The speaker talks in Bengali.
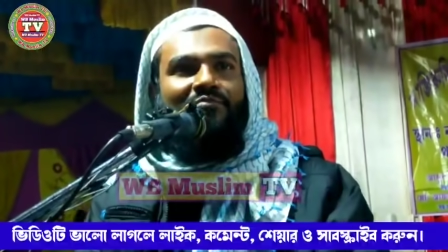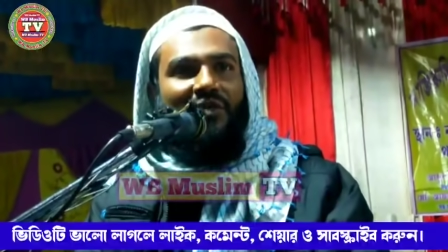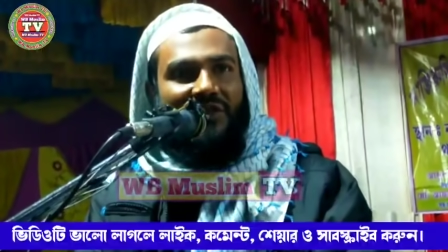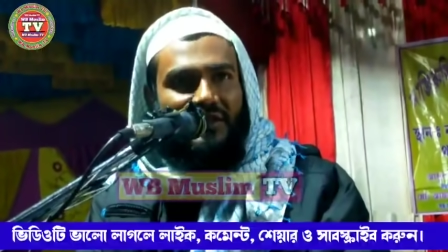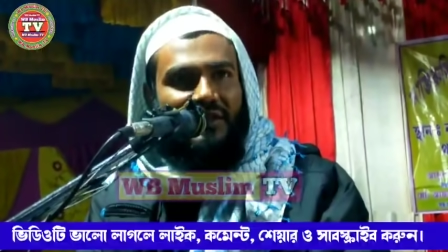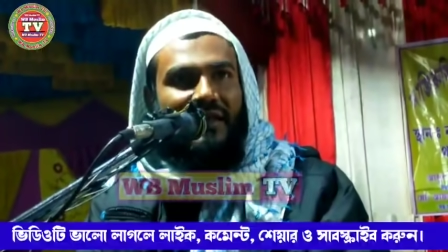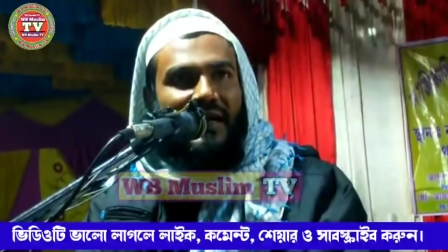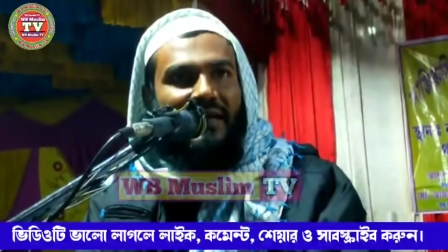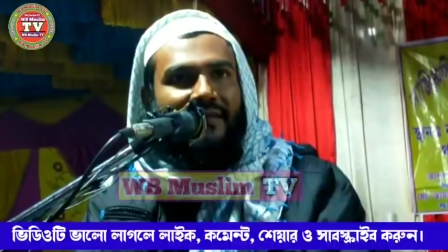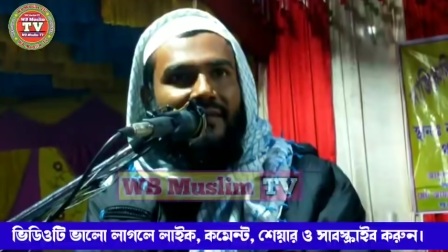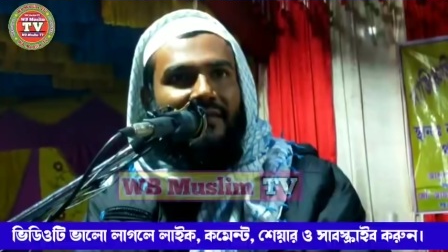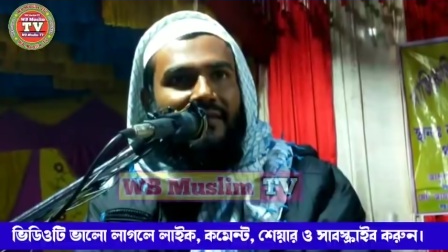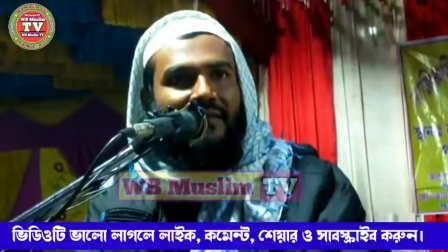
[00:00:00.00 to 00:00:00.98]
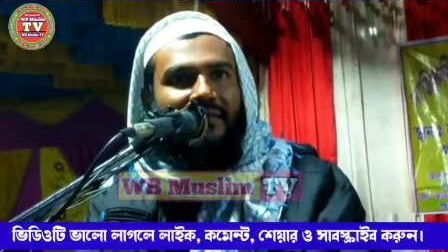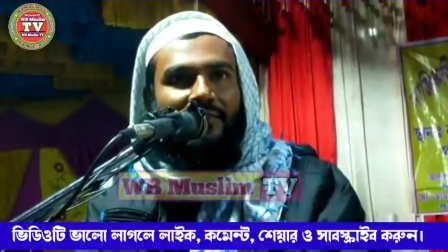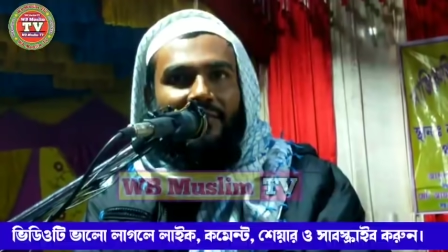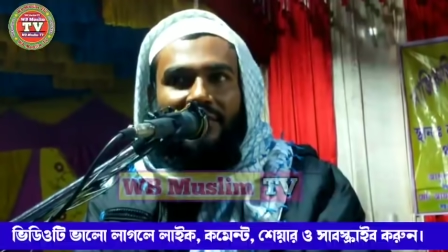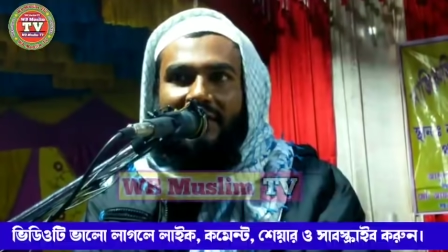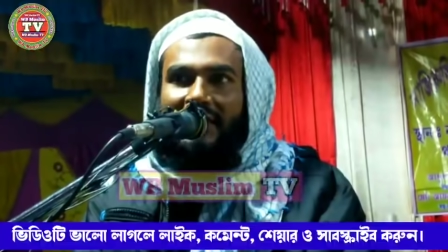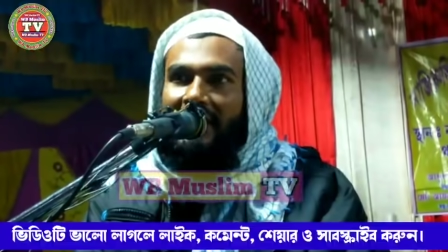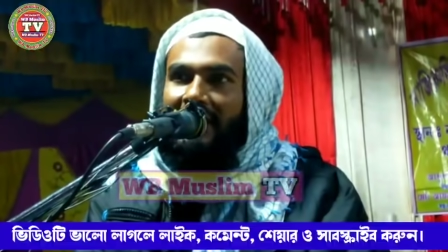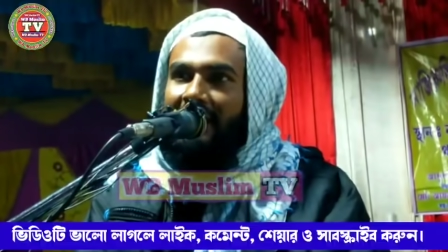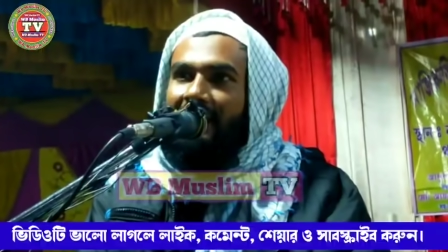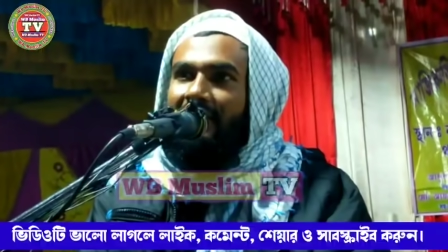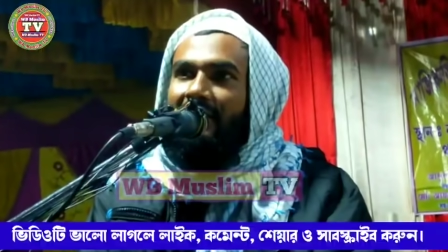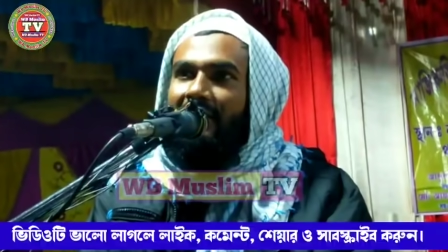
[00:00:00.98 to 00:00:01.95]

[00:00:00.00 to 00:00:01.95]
বলছে তাই বলছে হ্যাঁ